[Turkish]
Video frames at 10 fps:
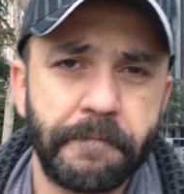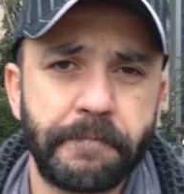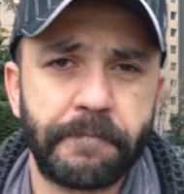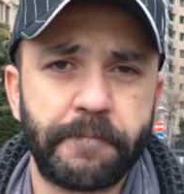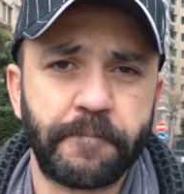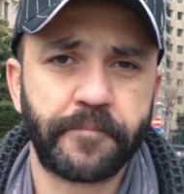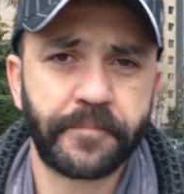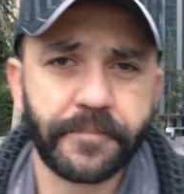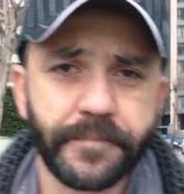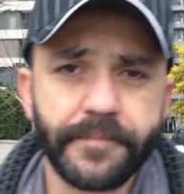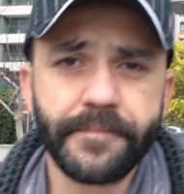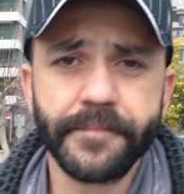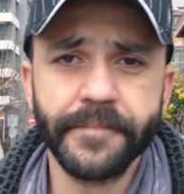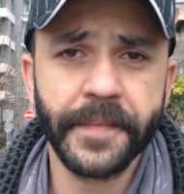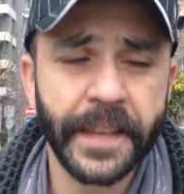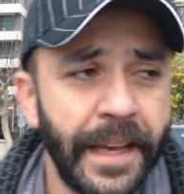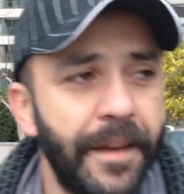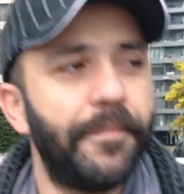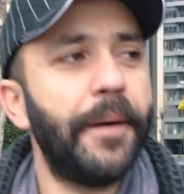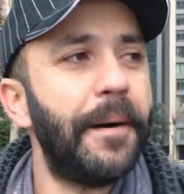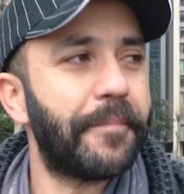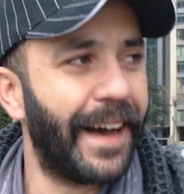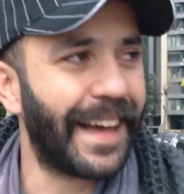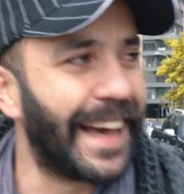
hikayen ne? Nasıl başladı bu olay? Babam ya